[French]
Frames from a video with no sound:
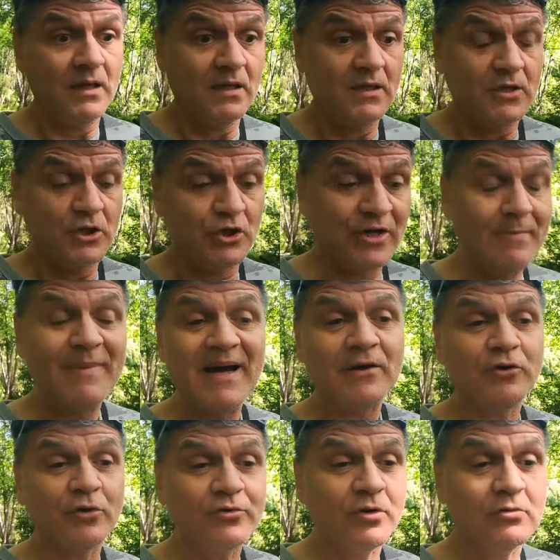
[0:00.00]
J'en ai marre
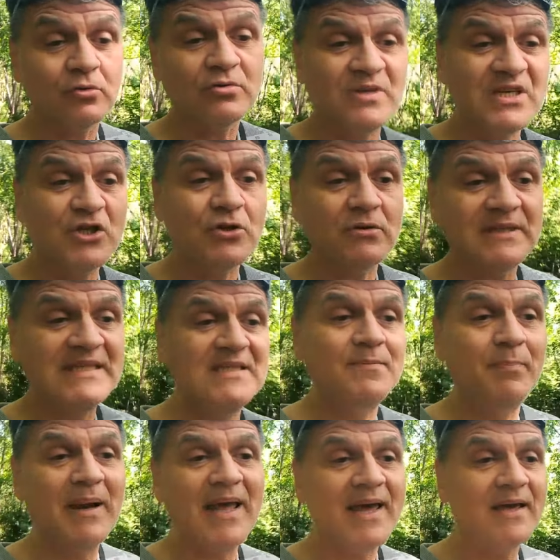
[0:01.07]
d'entendre des gens qui se
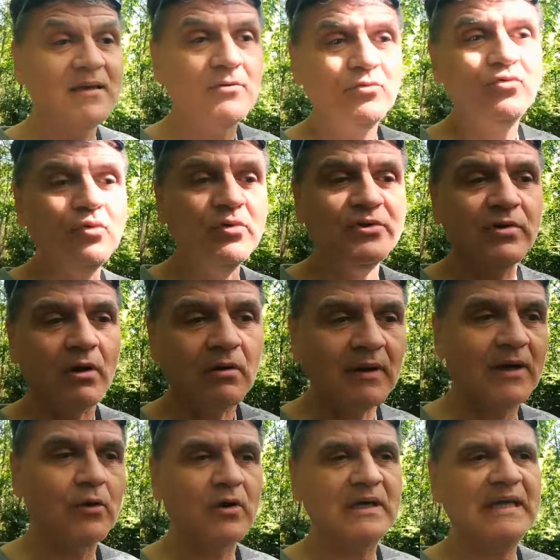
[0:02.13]
plaignent tout le temps
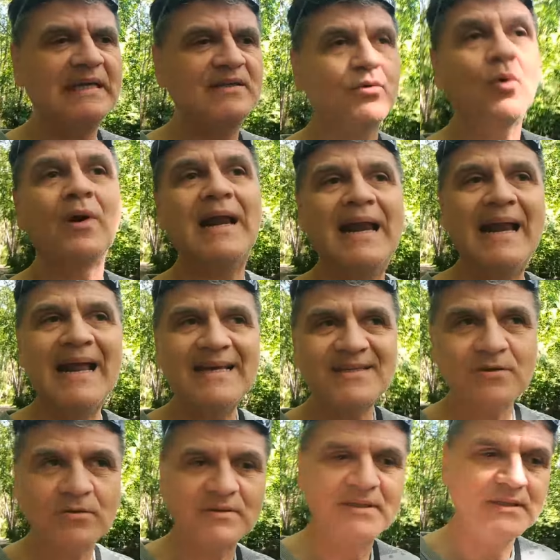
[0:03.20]
alors qu'ils ont la
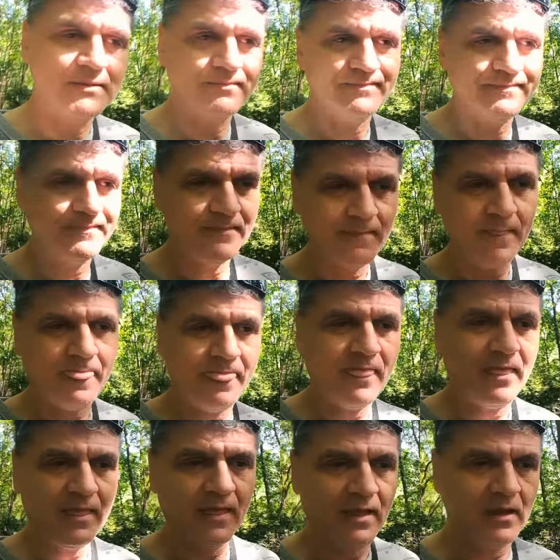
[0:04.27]
santé,
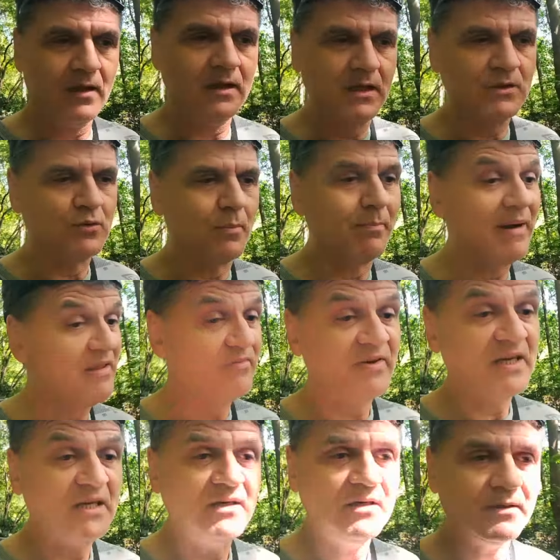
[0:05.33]
ils ont plein de
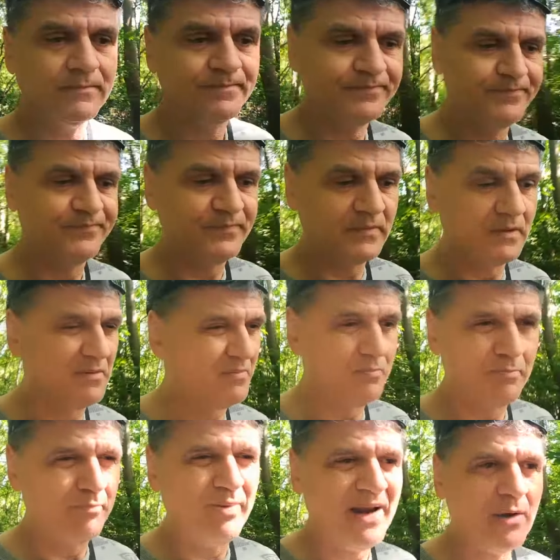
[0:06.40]
fric,
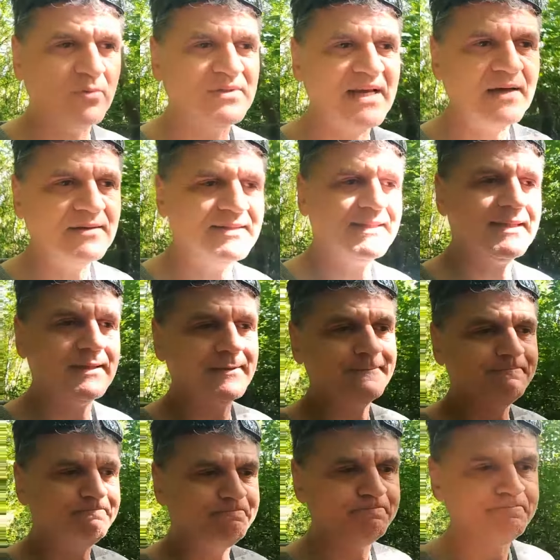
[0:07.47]
plein aux as,
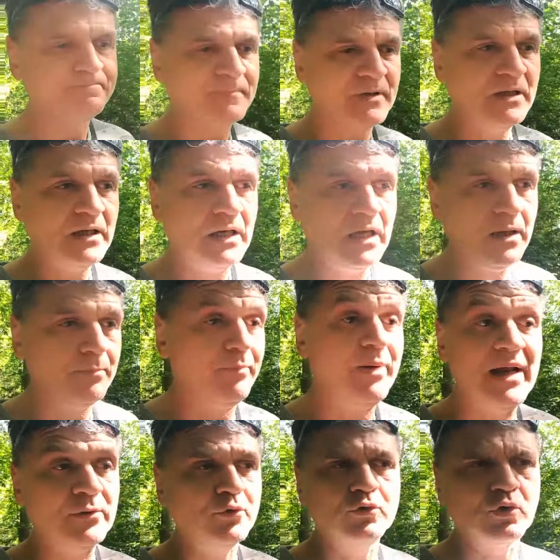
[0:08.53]
plein
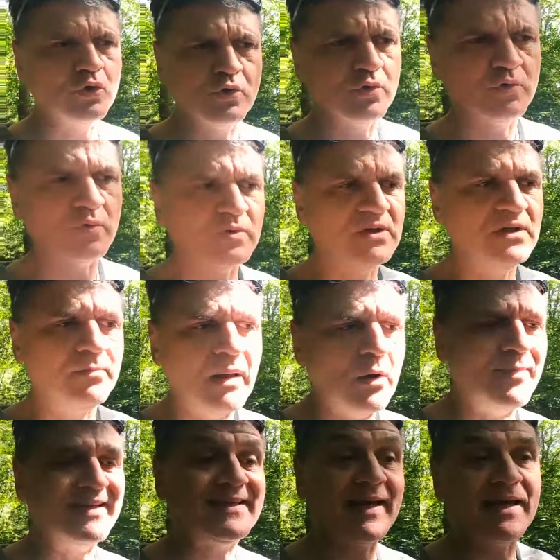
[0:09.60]
d'autres choses aussi, ben, le
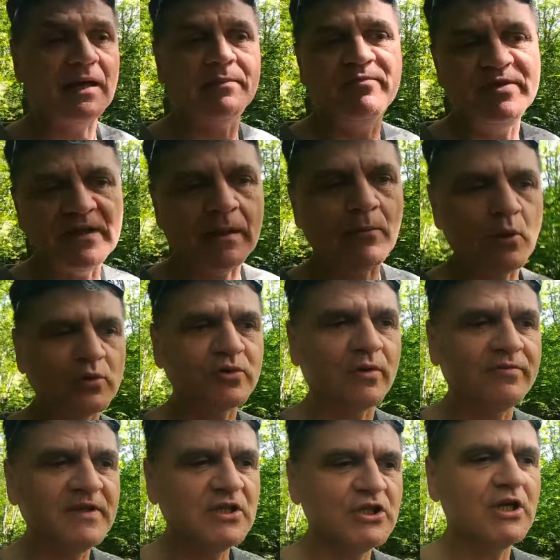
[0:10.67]
matériel finalement on s'en
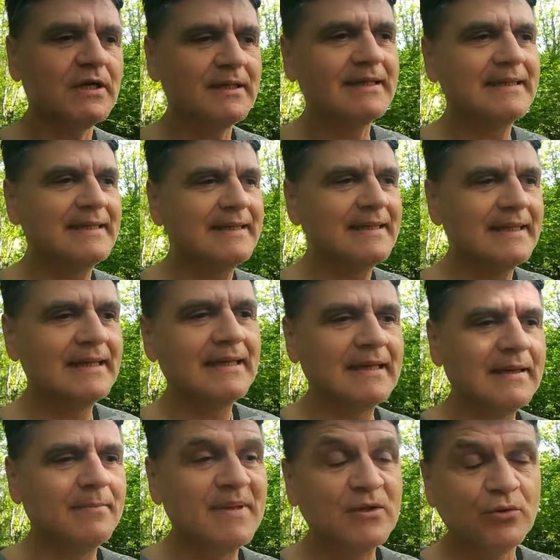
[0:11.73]
fiche,
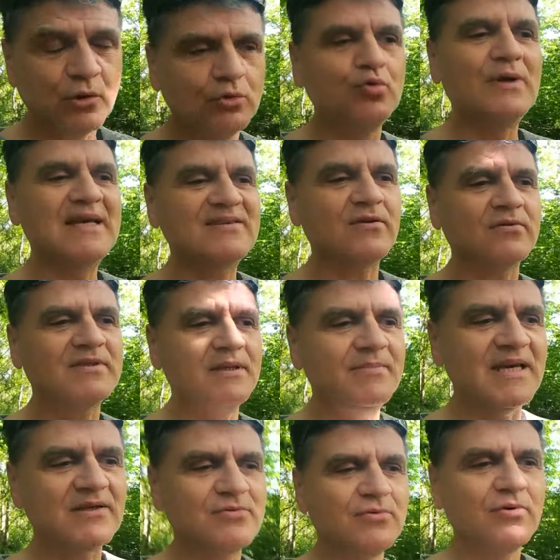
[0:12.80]
mais surtout la santé bien
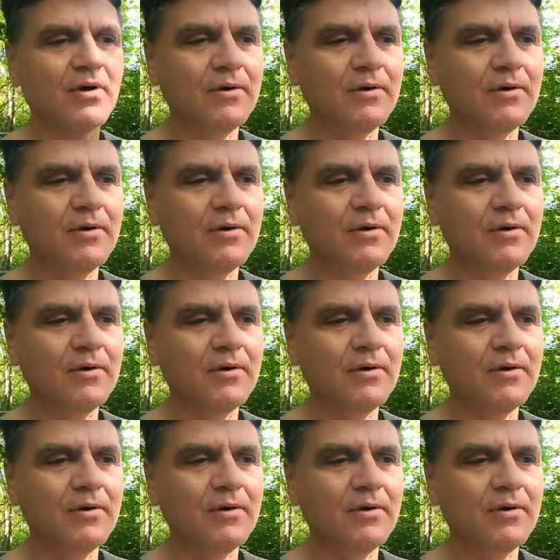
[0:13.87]
sûr,